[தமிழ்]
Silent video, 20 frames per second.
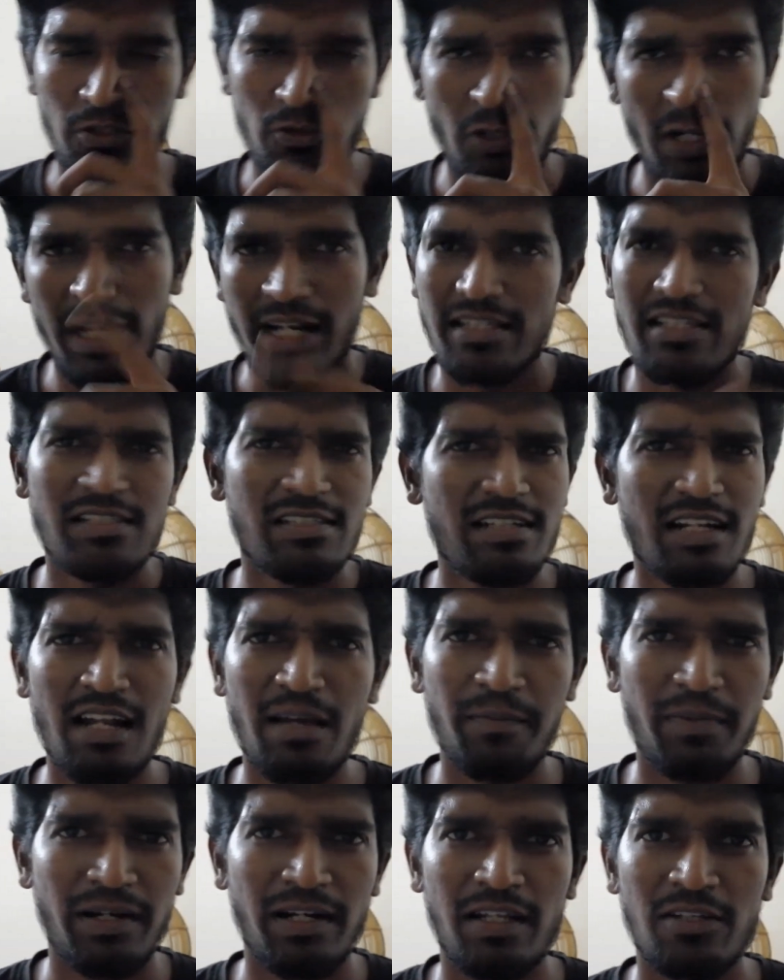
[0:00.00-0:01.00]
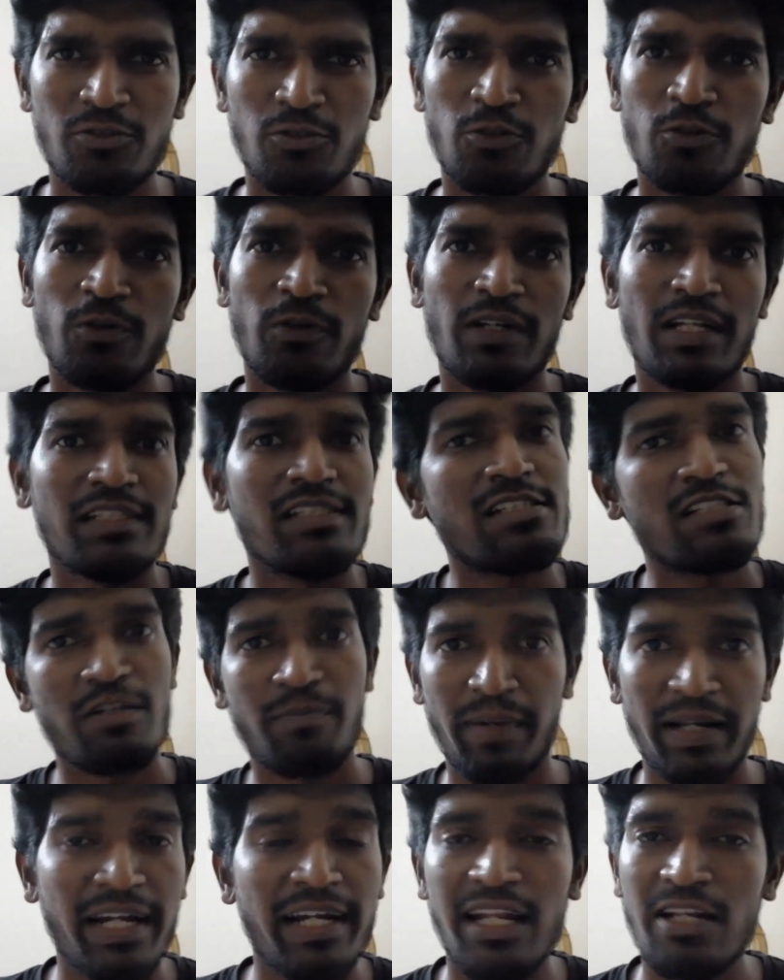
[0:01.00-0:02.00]
ஸோ நான் ரெஜிஸ்டர்லாம் பண்ணல ஸோ
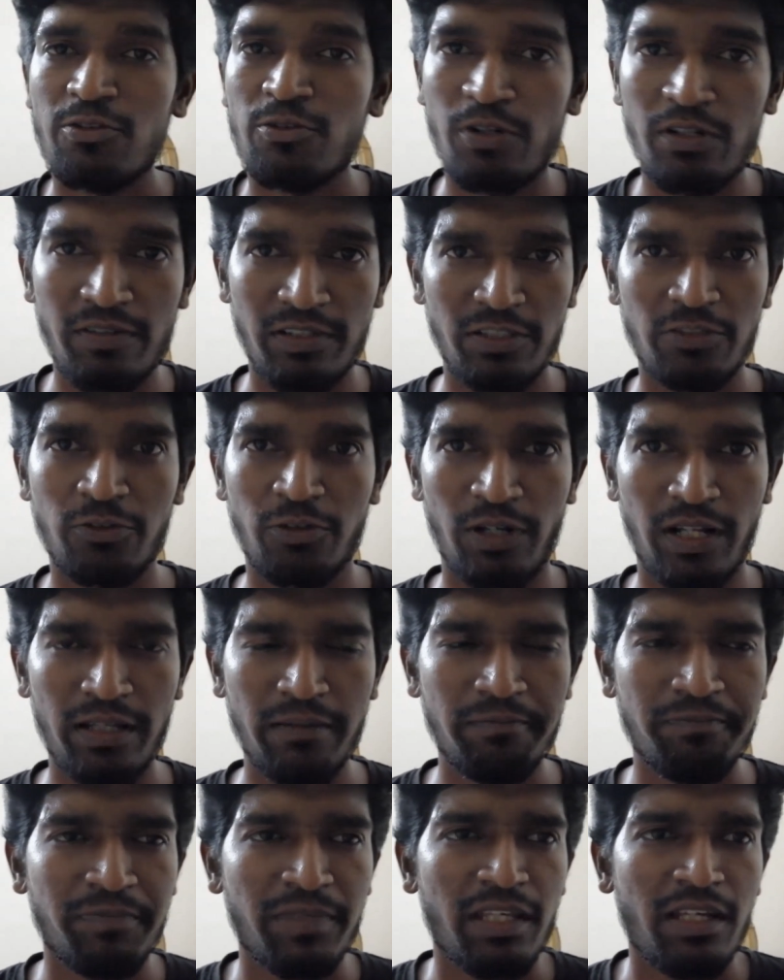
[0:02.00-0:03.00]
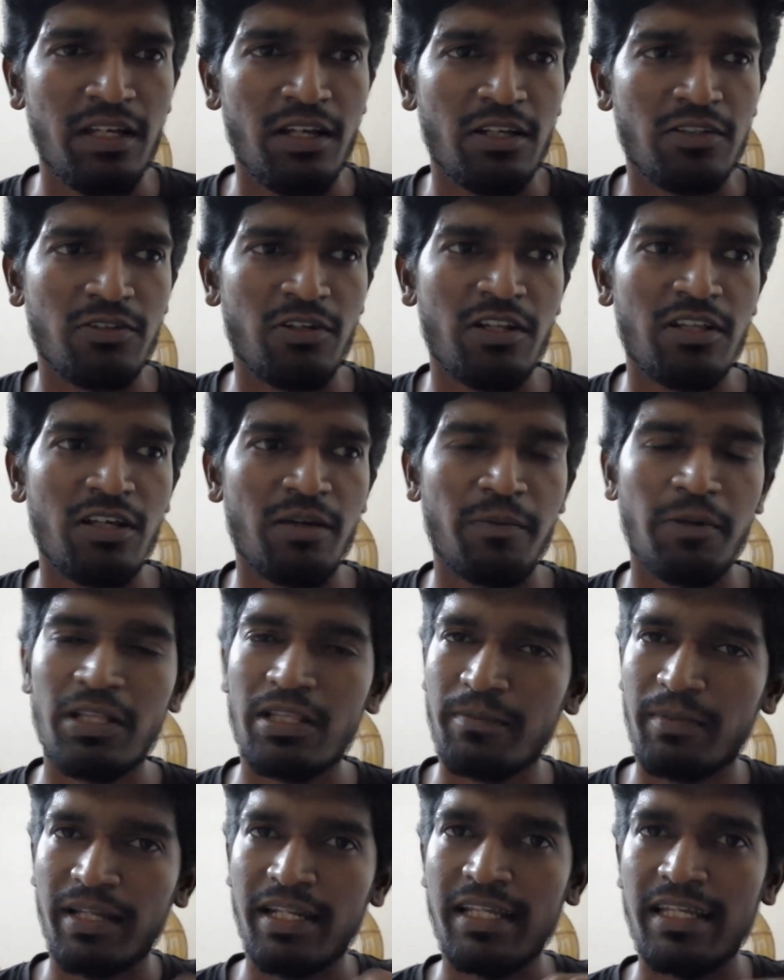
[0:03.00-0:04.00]
ரெஜிஸ்டர் பண்ணிட்டேன்னு சொல்லிட்டு நான் சொன்னேன் ஸோ அதுக்கப்புறம்
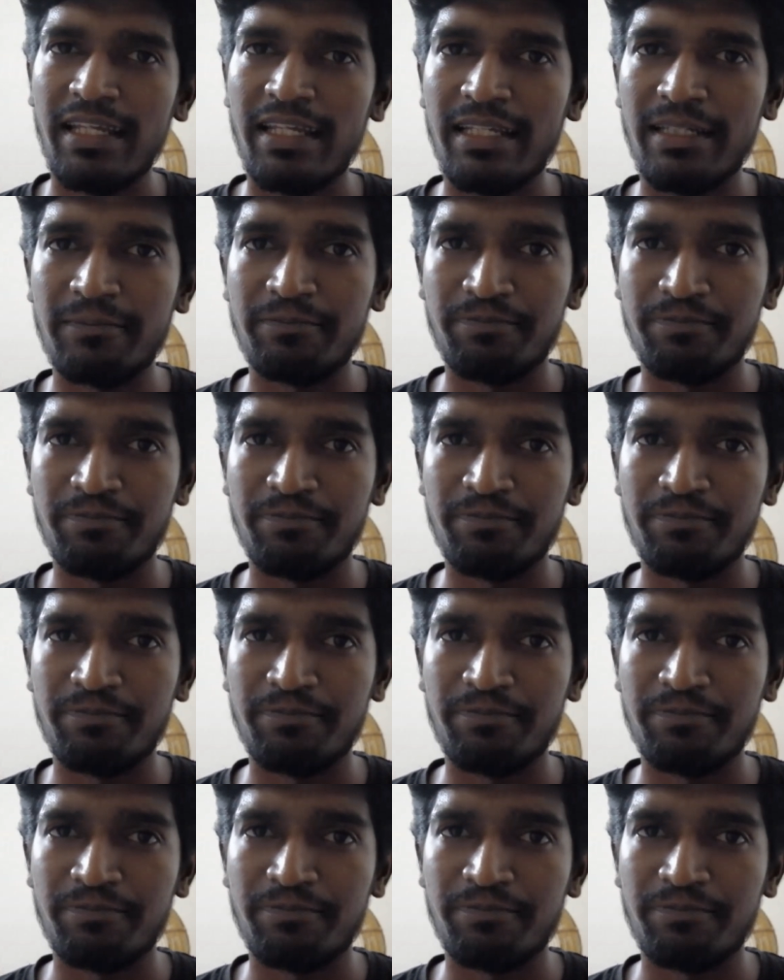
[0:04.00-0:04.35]
இந்த மாதிரி